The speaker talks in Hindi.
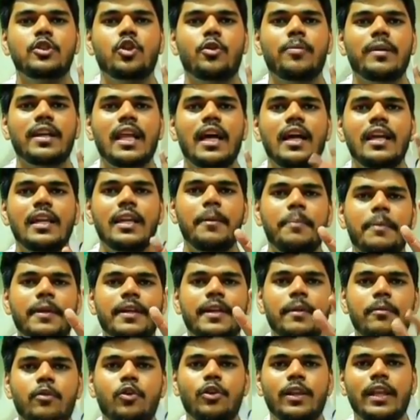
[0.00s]
बीस रुपये का था ये
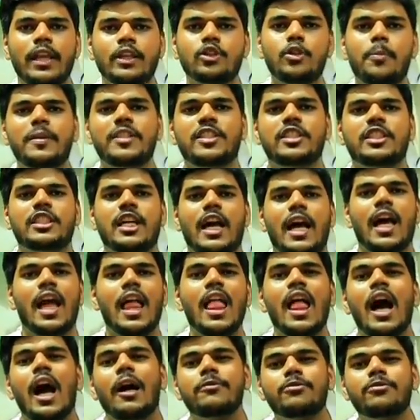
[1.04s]
प्रिंट एम्ब्रॉडरी एक सौ पच्चीस का है